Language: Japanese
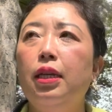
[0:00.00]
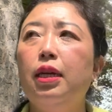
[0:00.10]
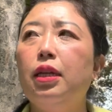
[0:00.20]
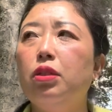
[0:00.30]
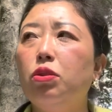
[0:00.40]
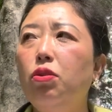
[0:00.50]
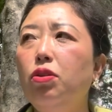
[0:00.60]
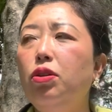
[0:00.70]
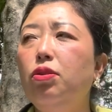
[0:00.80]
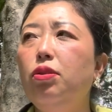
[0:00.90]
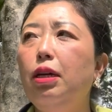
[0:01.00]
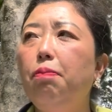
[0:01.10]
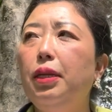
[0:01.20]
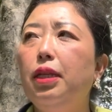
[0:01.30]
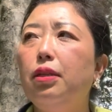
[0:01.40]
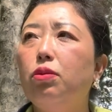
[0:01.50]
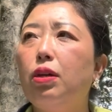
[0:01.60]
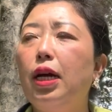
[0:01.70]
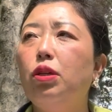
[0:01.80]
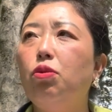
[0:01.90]
だから、そういう、やっぱり、
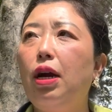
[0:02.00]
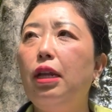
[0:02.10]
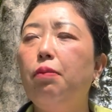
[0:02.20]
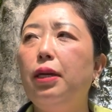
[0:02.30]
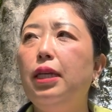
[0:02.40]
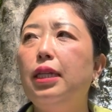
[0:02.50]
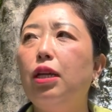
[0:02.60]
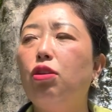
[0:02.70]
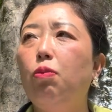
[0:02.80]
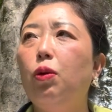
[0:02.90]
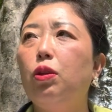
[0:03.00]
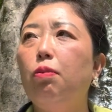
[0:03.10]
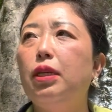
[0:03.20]
環境があればいいなと思うけど、